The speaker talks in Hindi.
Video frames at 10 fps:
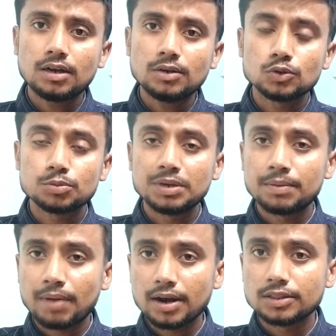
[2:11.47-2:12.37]
था उसमें
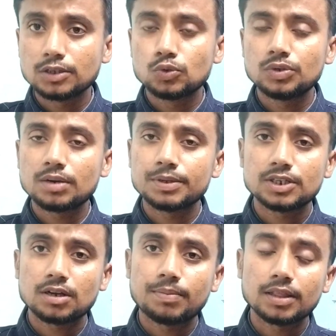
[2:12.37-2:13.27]
हम मान लेते जूनियर
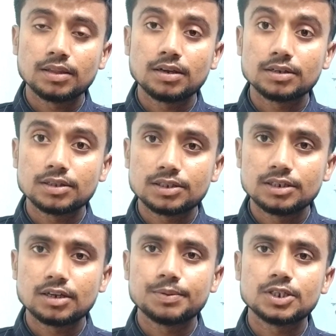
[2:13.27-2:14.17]
बच्चा का बात नहीं करते
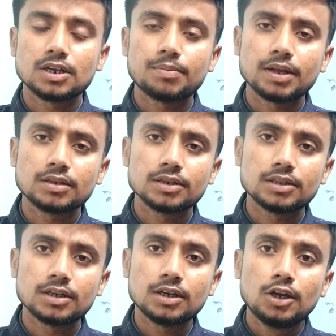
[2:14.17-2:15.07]
सीनियर बच्चे का बात
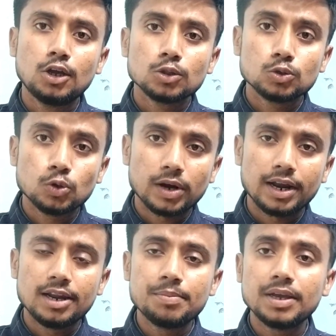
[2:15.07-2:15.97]
करते हैं तो जो
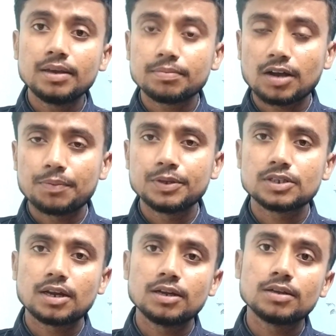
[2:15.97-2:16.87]
रैली में काफ़ी
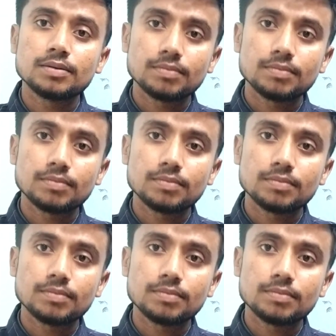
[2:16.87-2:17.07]
सारे